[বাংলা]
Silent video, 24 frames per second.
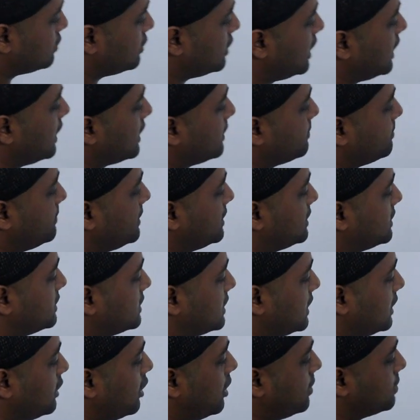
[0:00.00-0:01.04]
তো এই
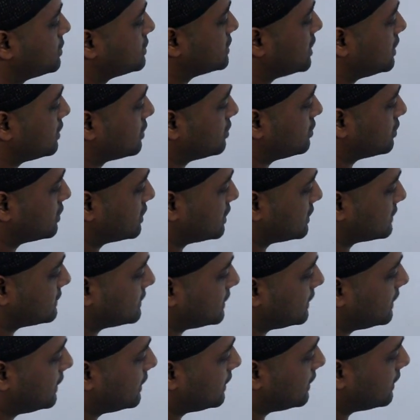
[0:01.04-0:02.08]
পিত্তেই অবস্থান
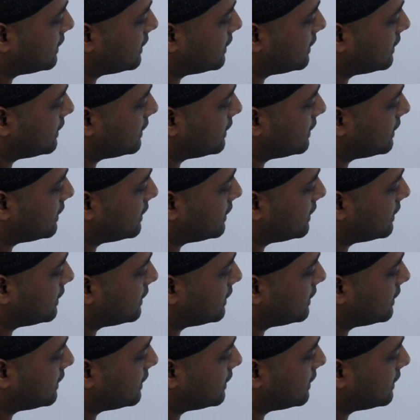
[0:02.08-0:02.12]
করতেছে